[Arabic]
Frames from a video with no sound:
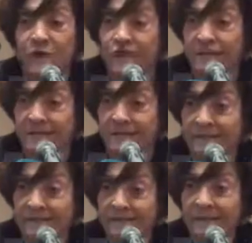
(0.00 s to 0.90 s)
الورشه دي
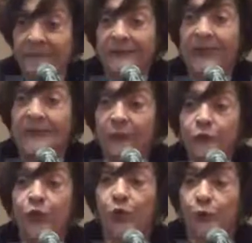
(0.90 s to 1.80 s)

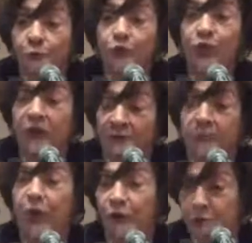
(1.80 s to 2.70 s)
تقدروا ان كنتوا
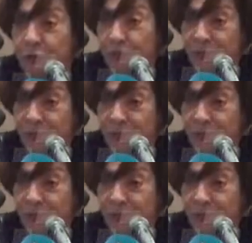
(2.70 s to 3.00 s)
تدربوا غيركم